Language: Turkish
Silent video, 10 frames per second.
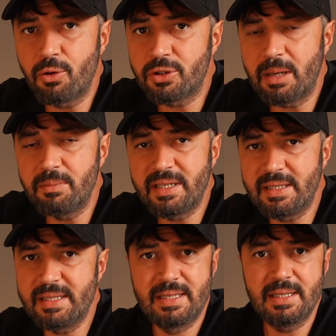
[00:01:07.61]

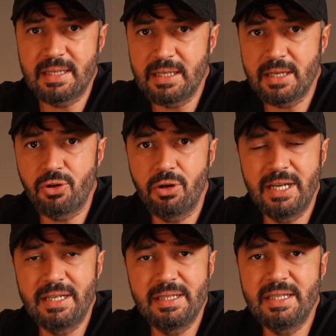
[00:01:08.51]
ortamlarınızı,
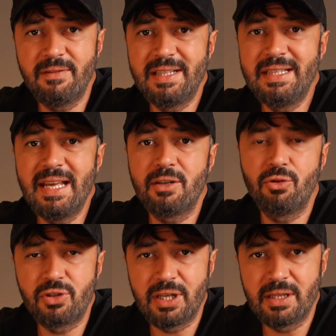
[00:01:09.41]
klasörlerinizi ve diğer
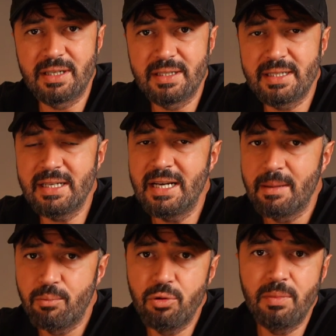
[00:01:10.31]
dosyalarınızı
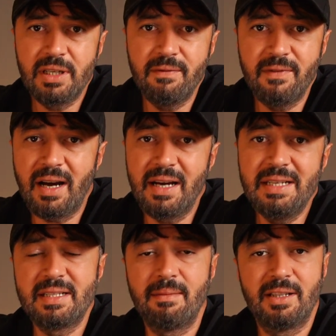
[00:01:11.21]
bulmanın ve
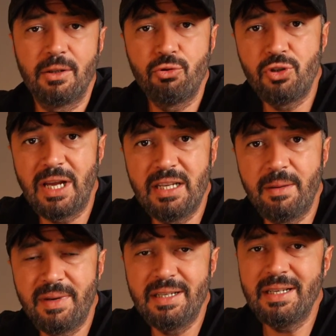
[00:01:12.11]
aynı zamanda
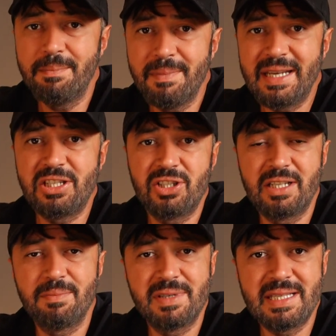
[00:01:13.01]
düzenlemenin Mac
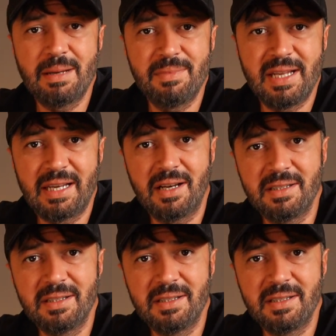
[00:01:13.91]
işletim sistemindeki